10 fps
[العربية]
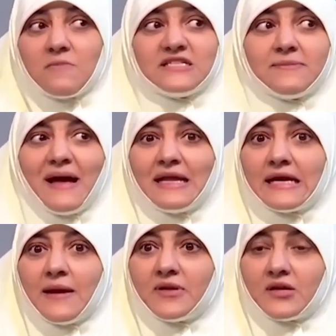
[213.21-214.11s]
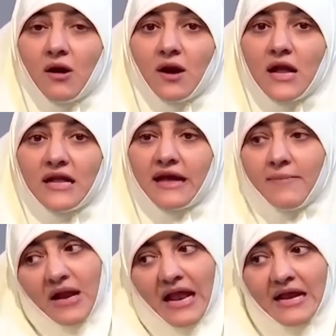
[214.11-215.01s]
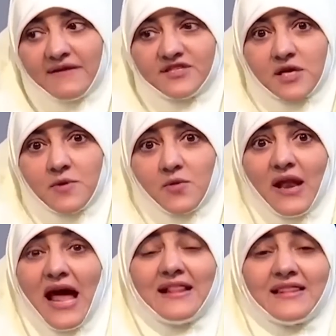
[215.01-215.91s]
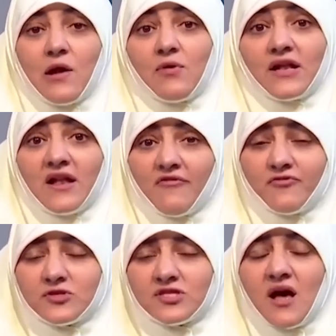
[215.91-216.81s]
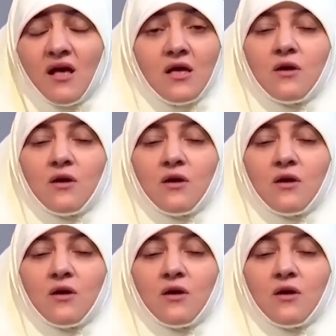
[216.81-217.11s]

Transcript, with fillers: بس بعد كده بتقرر انها تكمل على نفس المنوال حتى لو جات لها فرصه